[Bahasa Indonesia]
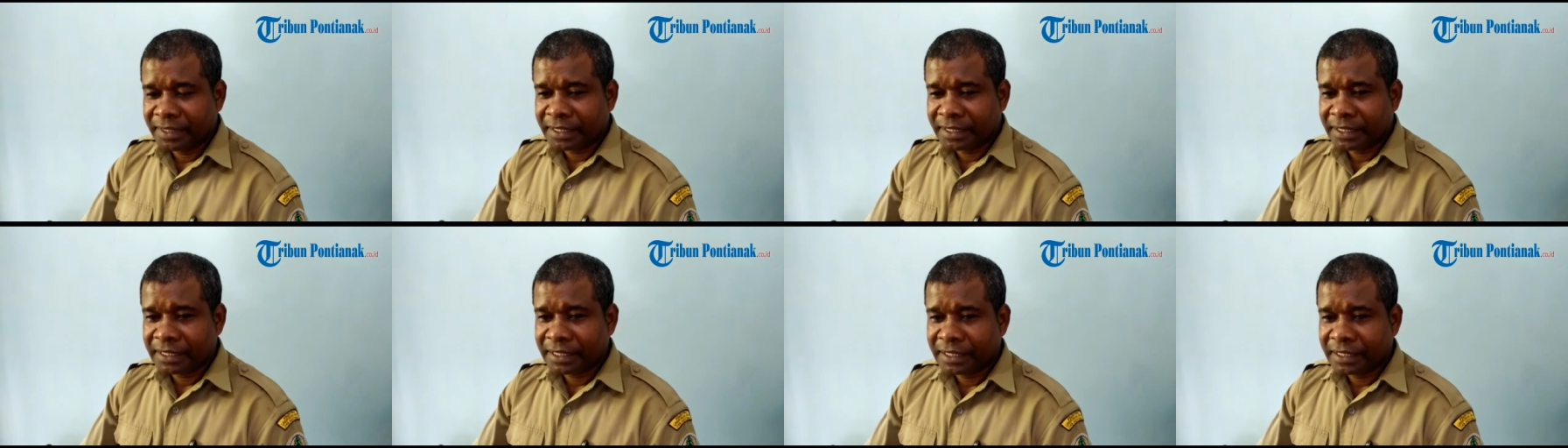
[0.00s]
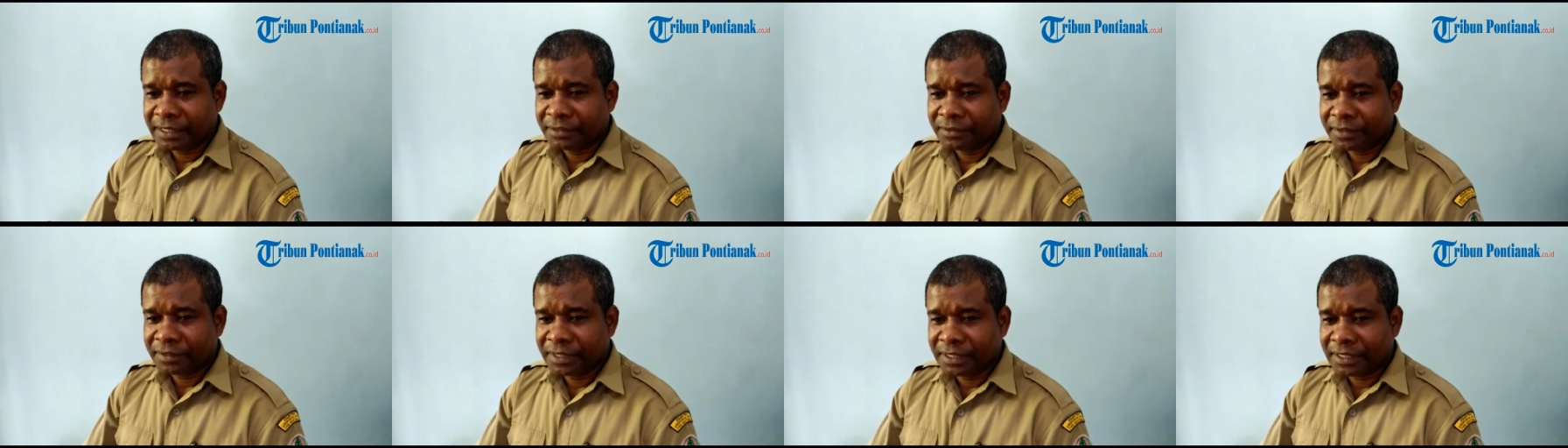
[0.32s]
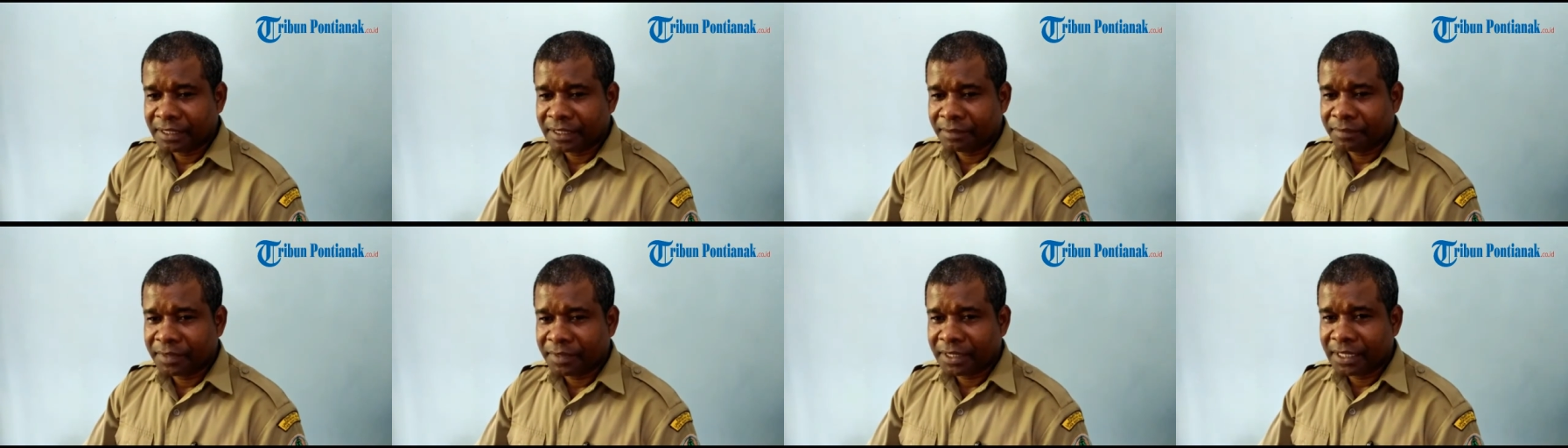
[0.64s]
sebenarnya kalau kita
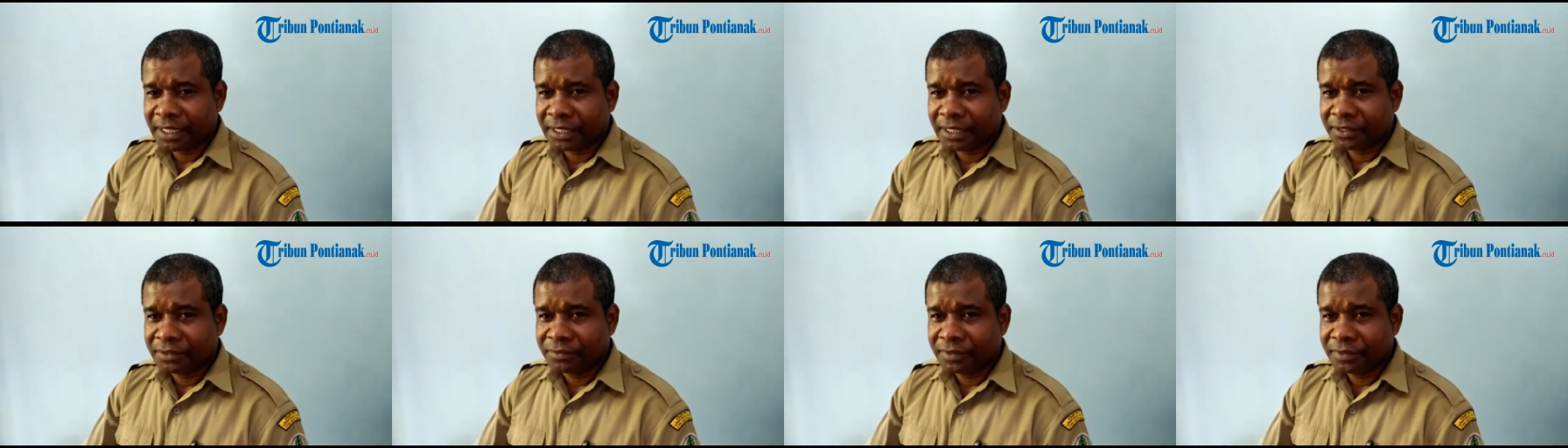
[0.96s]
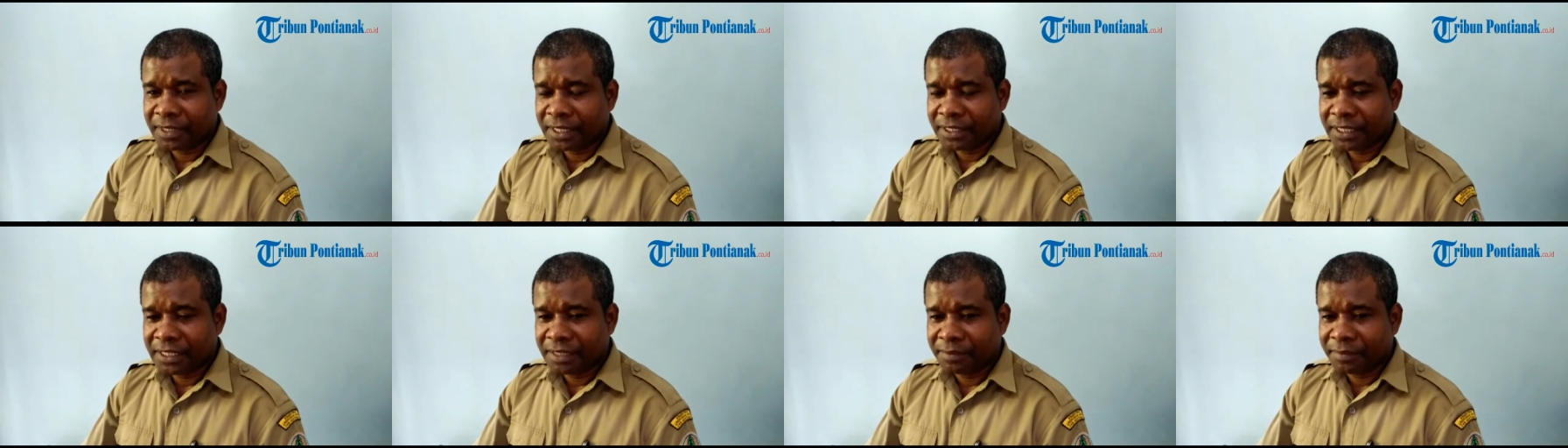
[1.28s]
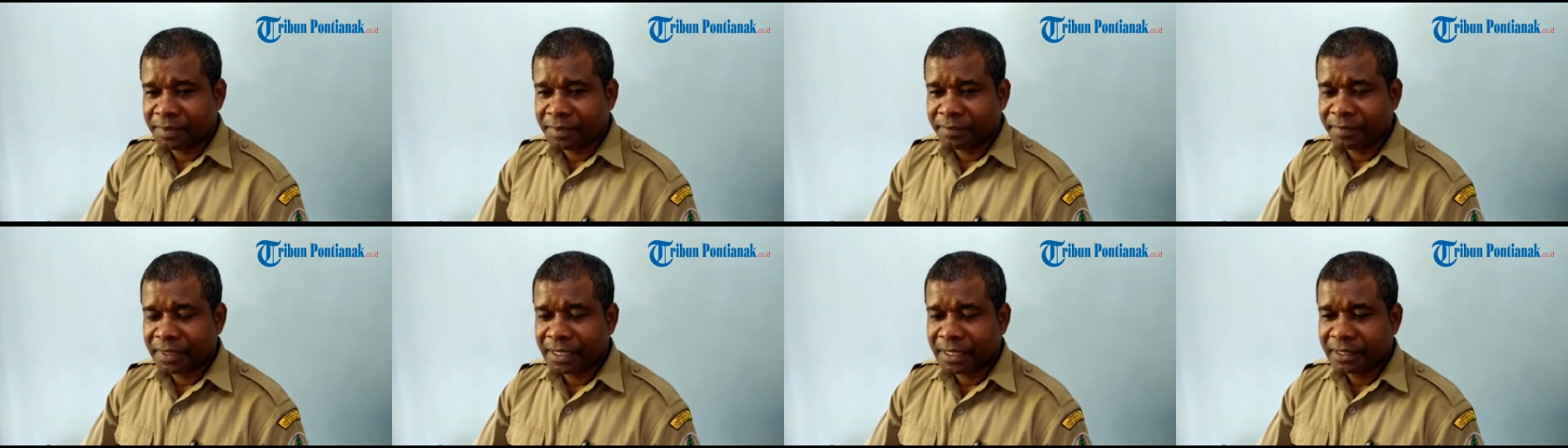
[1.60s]
pada aturannya
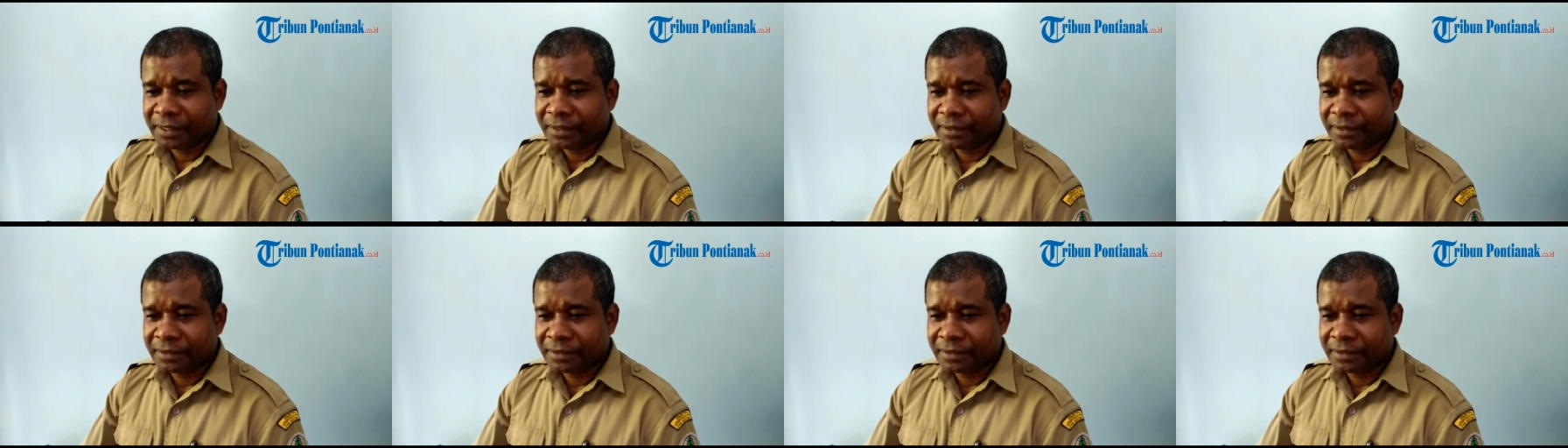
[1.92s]
memang